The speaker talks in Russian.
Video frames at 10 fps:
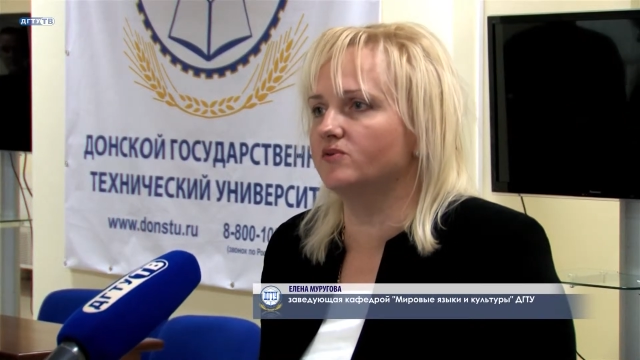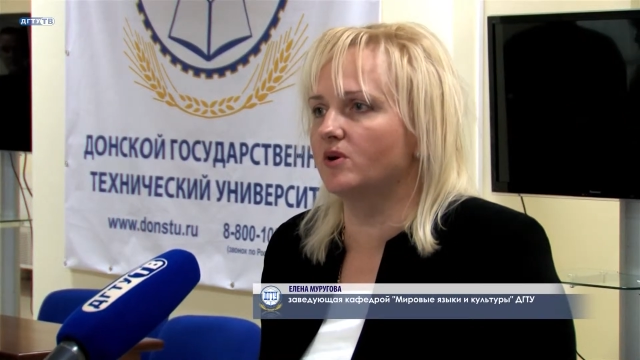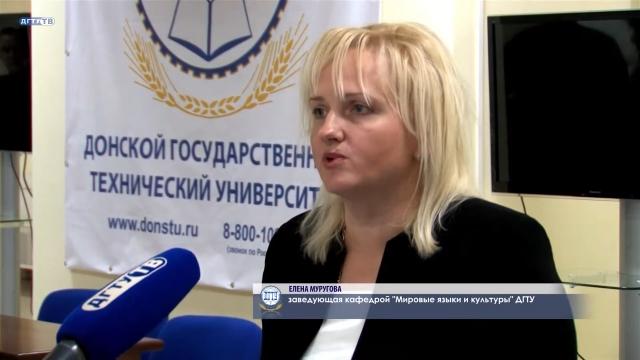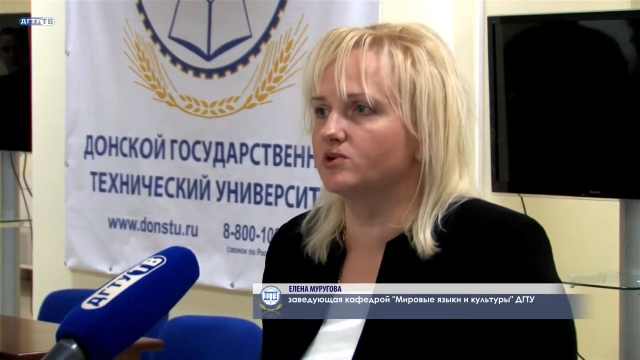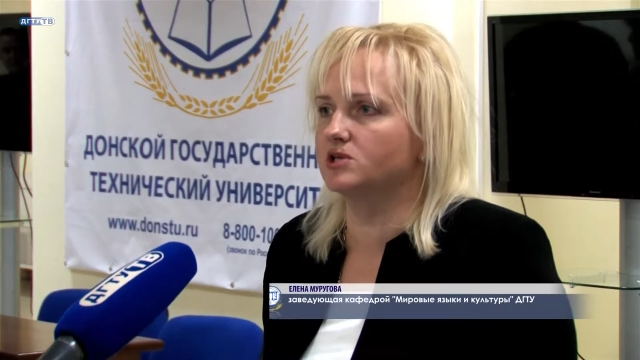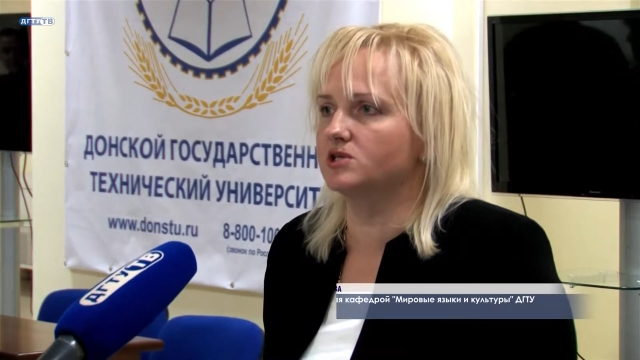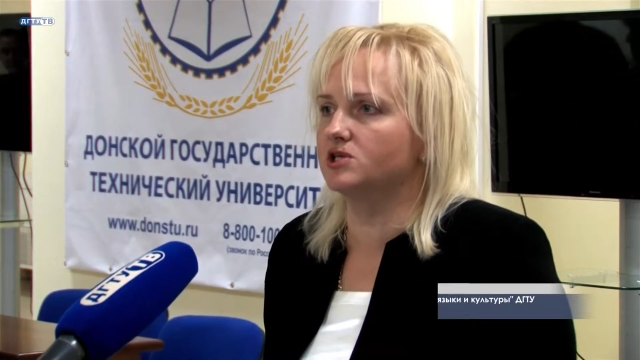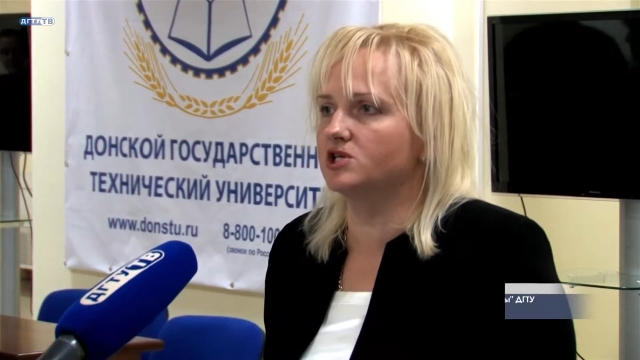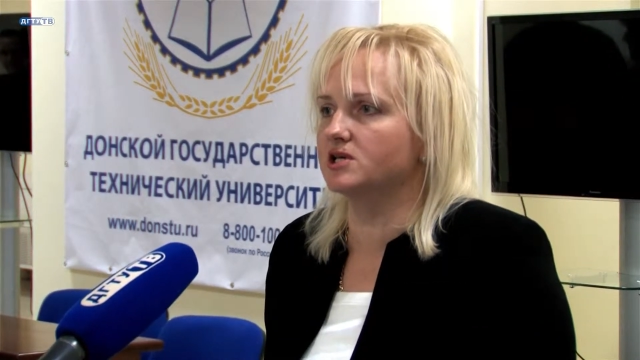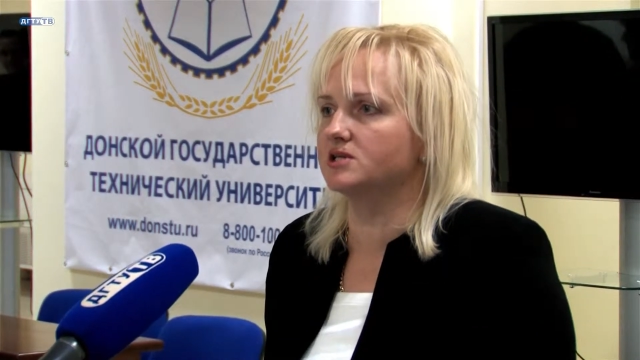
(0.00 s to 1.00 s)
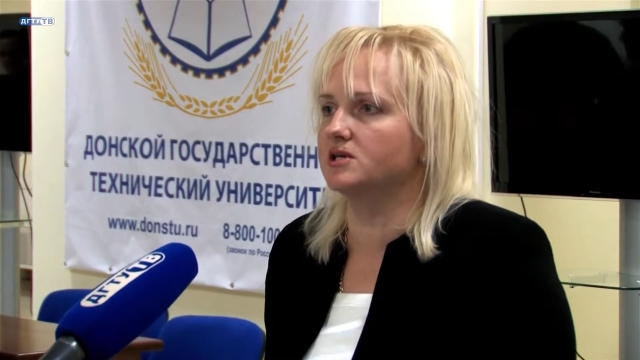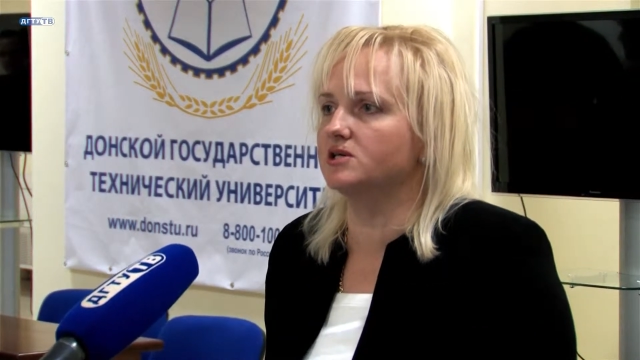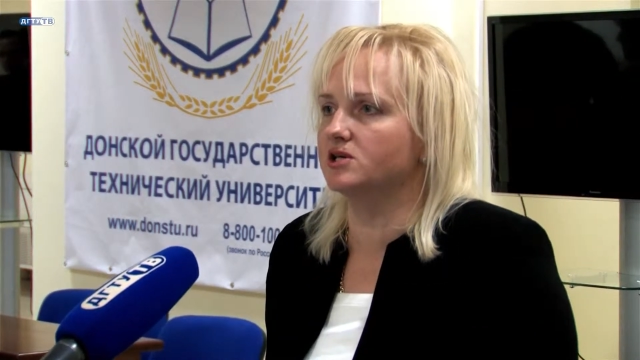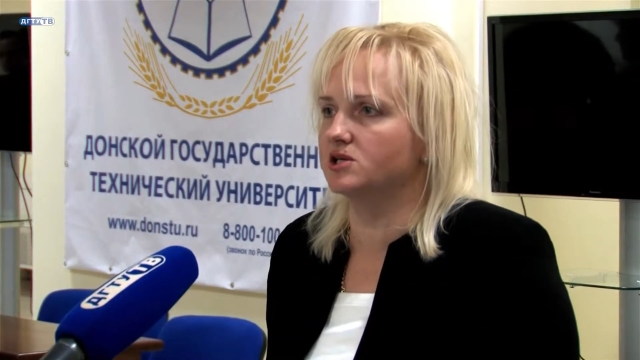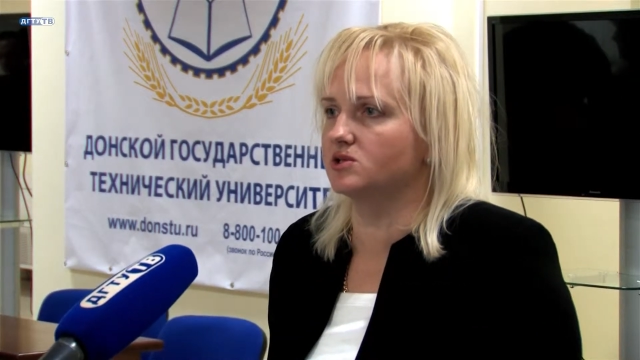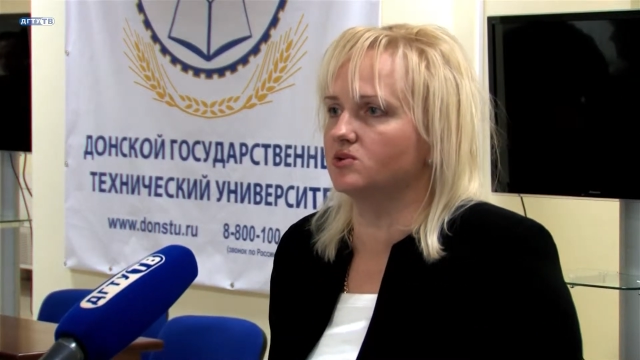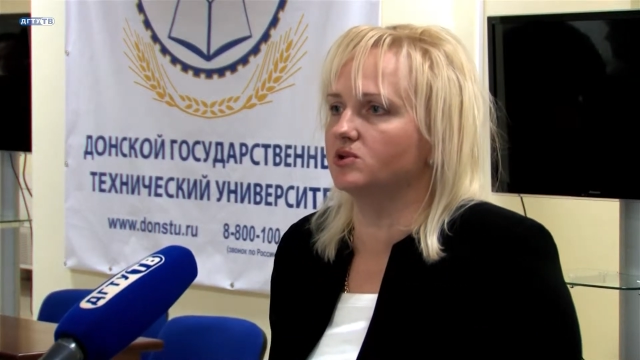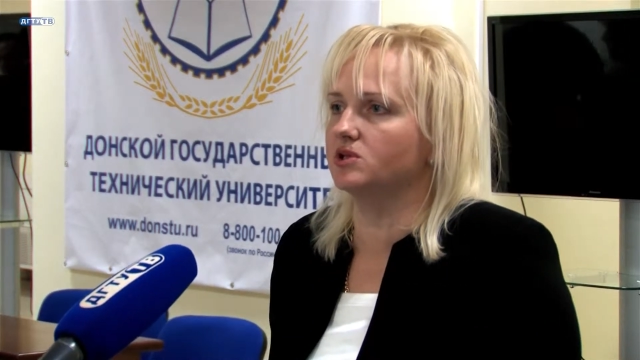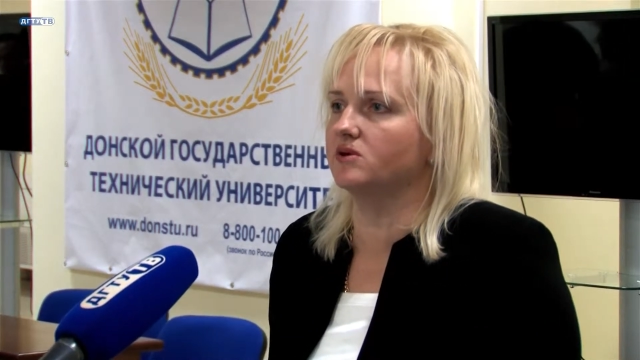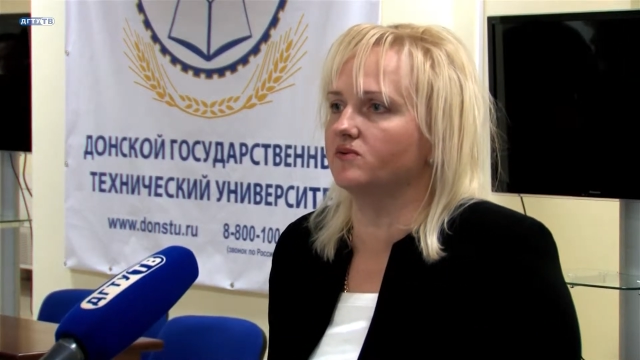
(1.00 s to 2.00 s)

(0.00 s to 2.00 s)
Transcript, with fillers: Эти вопросы сейчас интересуют